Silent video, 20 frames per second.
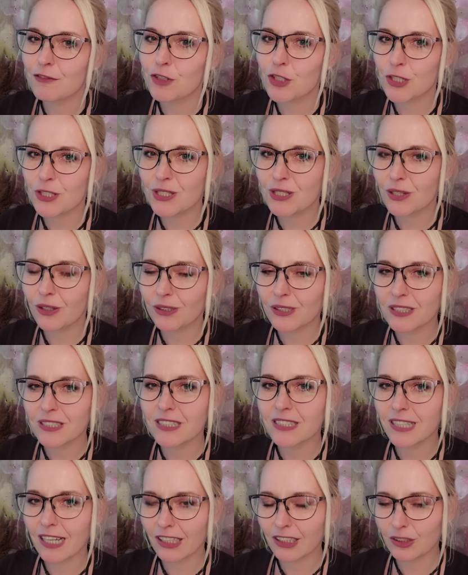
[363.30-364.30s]
wszystko
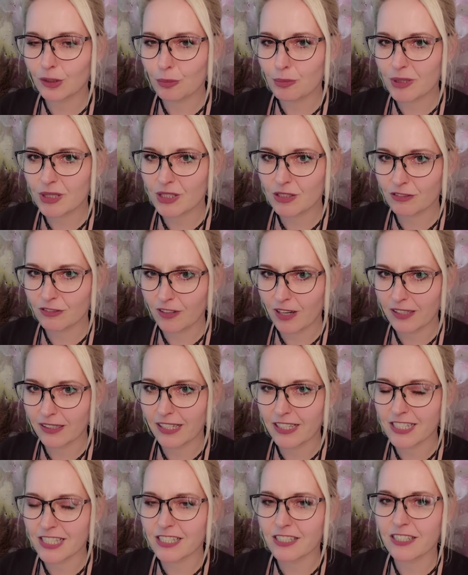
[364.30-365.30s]
jest tak
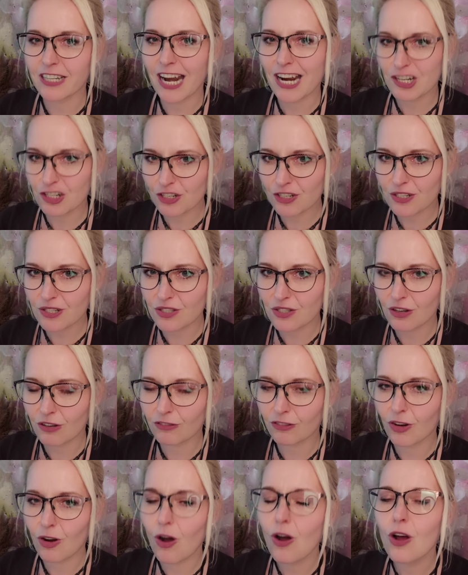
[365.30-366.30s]
dopasowane
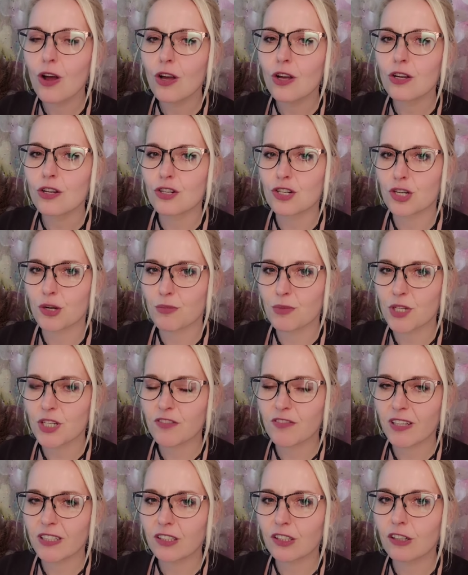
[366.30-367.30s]
strażnicowo, żeby
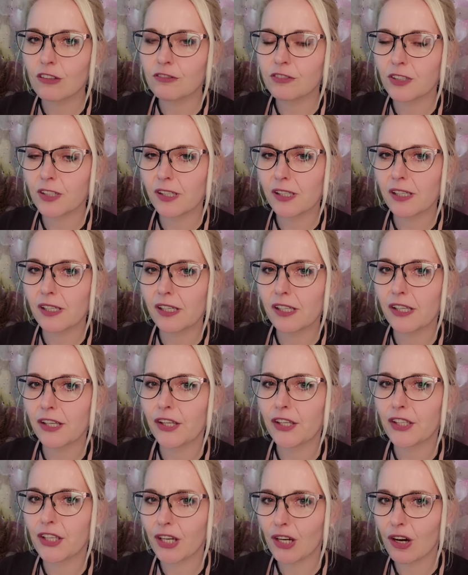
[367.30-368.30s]
świadkowie e,
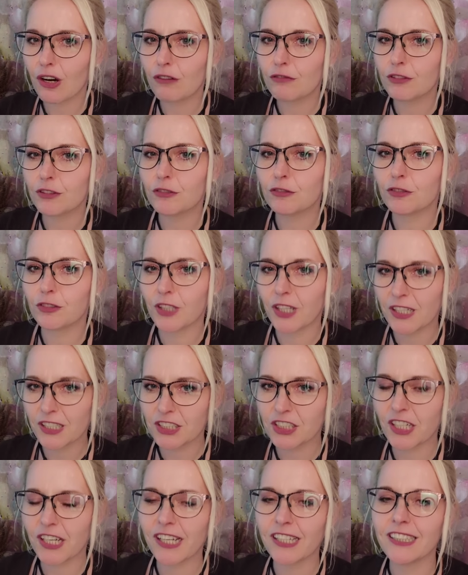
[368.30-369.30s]
Jehowy
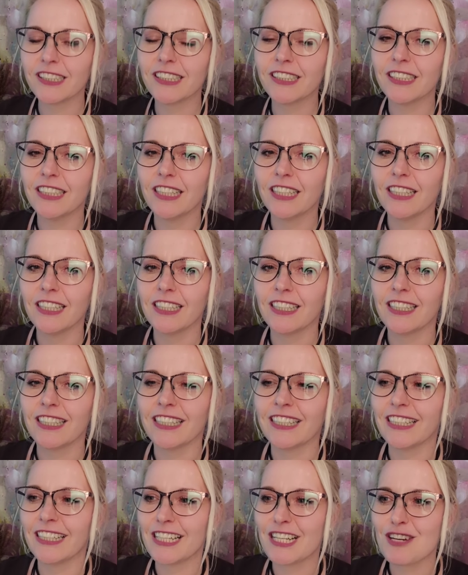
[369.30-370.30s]
wiedzieli,
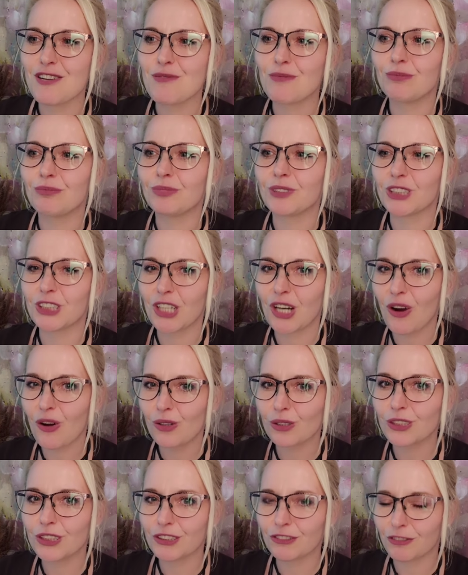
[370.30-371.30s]
że
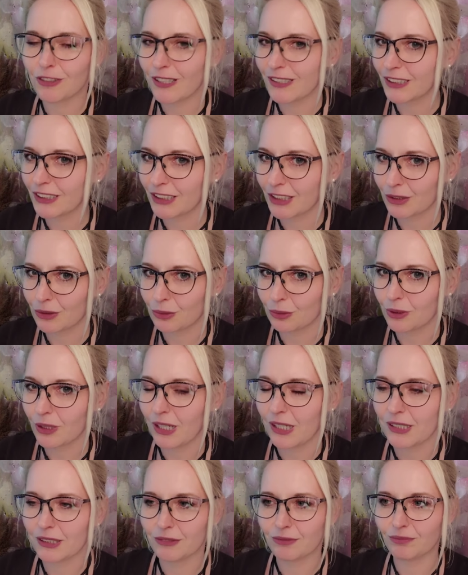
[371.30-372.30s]
chodzi właśnie
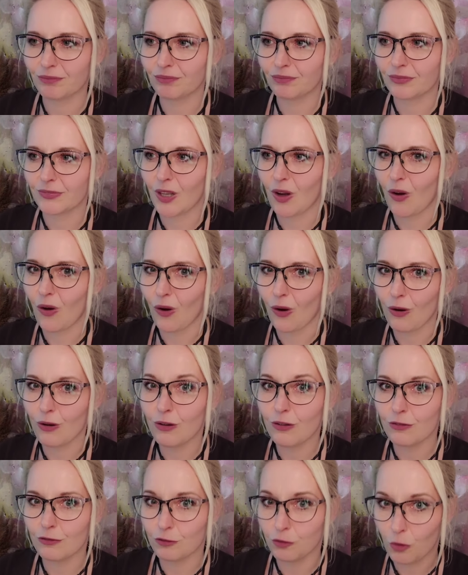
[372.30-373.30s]
tutaj mm, o
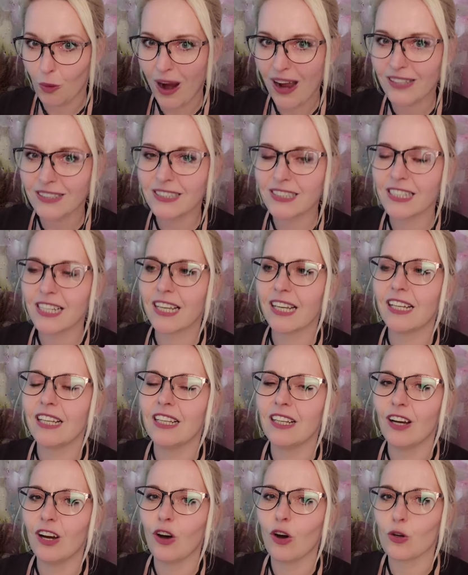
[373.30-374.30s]
władzę,
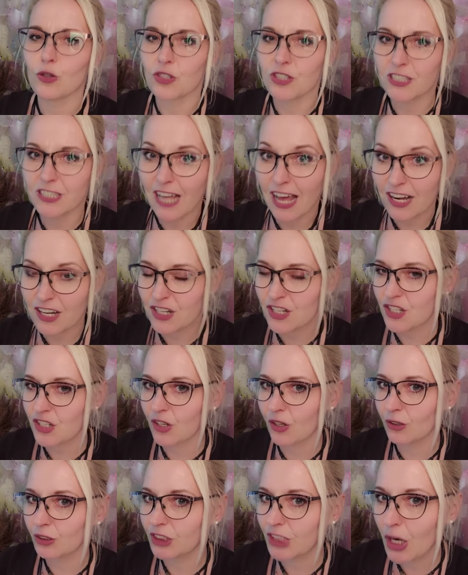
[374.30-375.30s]
o
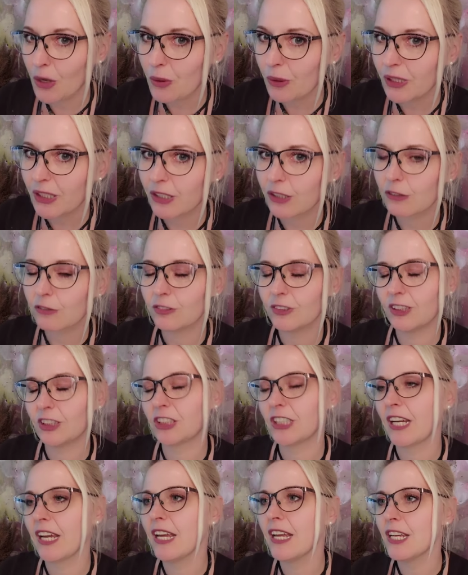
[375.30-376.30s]
starszych, o ciało
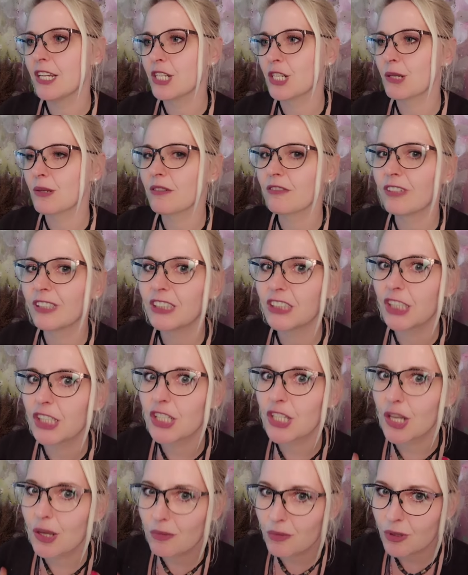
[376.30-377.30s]
kierownicze, żeby właśnie
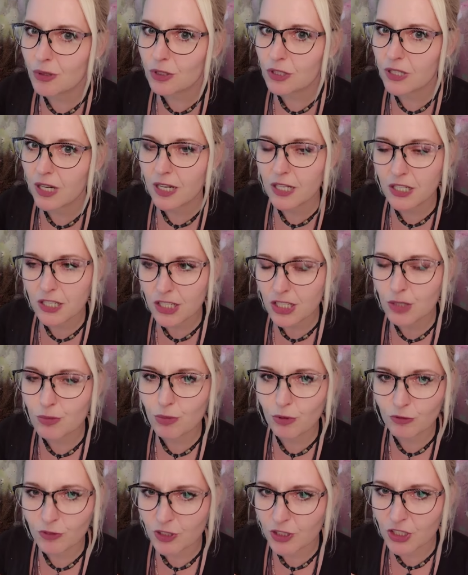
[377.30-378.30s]
nie można nic
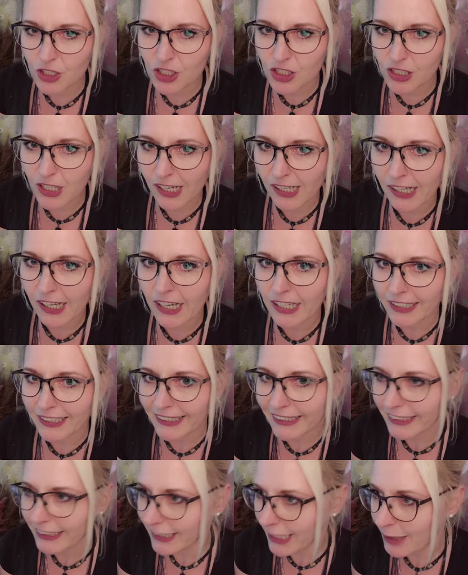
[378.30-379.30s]
powiedzieć na
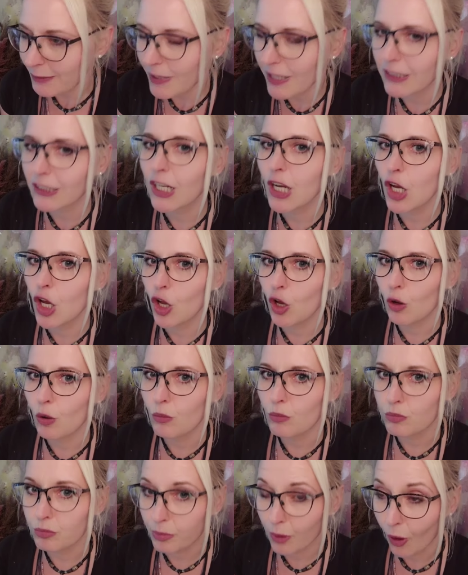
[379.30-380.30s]
ich temat,
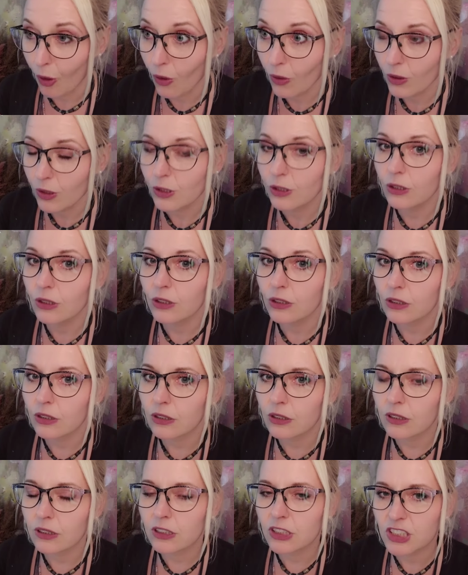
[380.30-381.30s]
bo
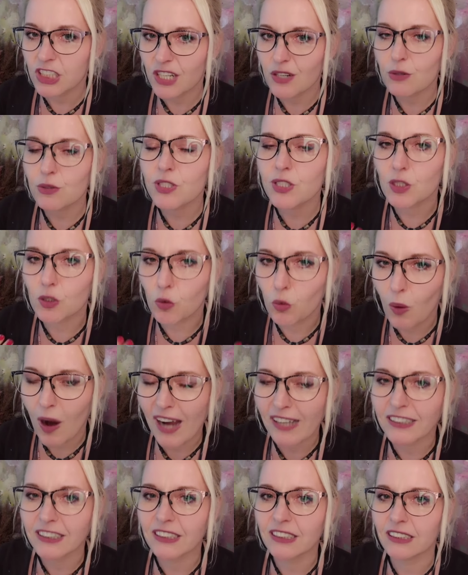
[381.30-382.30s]
cię
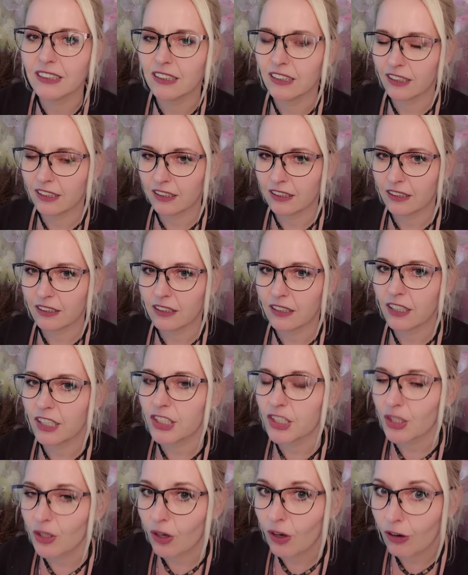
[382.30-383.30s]
zgładzi
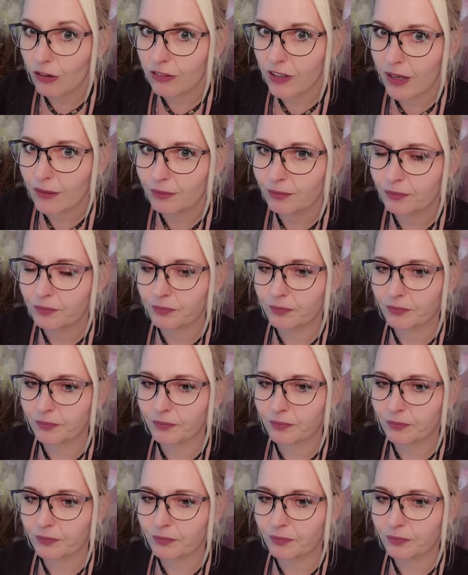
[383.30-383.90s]
Jehowa.